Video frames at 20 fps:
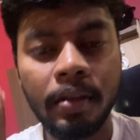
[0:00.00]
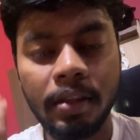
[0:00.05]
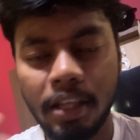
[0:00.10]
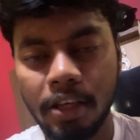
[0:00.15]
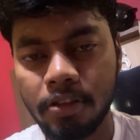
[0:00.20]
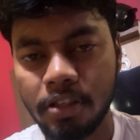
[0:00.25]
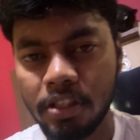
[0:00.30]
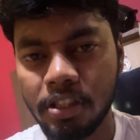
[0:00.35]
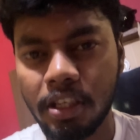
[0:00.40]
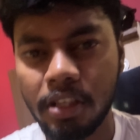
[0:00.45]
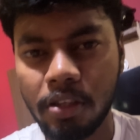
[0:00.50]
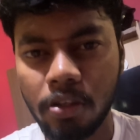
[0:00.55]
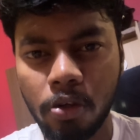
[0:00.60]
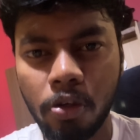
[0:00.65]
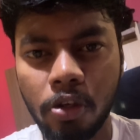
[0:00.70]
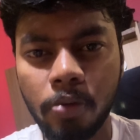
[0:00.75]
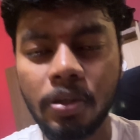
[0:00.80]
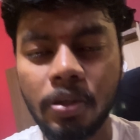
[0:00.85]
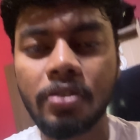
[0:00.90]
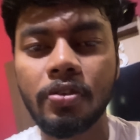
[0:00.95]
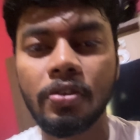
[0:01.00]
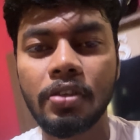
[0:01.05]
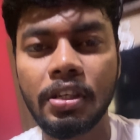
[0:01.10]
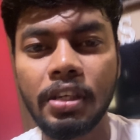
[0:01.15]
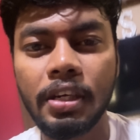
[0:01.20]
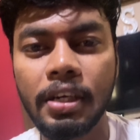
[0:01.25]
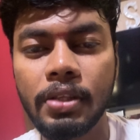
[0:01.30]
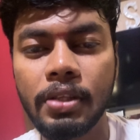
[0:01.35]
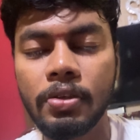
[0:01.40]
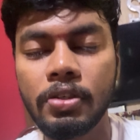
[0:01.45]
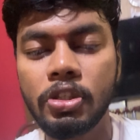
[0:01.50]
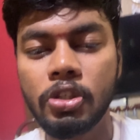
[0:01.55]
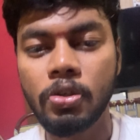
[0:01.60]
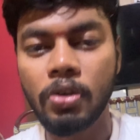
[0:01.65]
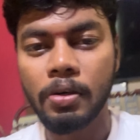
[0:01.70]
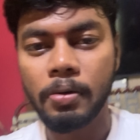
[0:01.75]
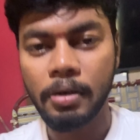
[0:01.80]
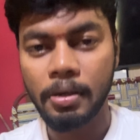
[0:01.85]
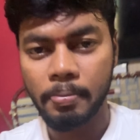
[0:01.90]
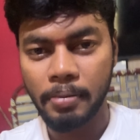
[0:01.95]
தயவு செஞ்சு அந்த யூடியூபர்ஸ் வந்துட்டு எடுத்து
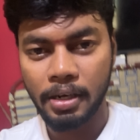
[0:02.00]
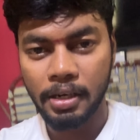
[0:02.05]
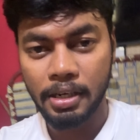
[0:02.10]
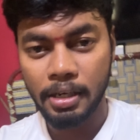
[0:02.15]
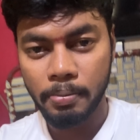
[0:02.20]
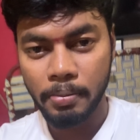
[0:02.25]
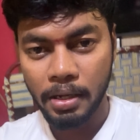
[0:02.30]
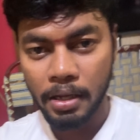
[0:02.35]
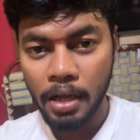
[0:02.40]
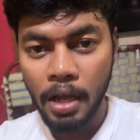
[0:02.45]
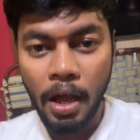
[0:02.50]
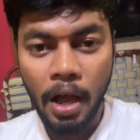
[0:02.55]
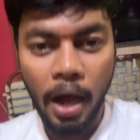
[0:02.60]
வச்சுக்கோங்க மறக்காமல்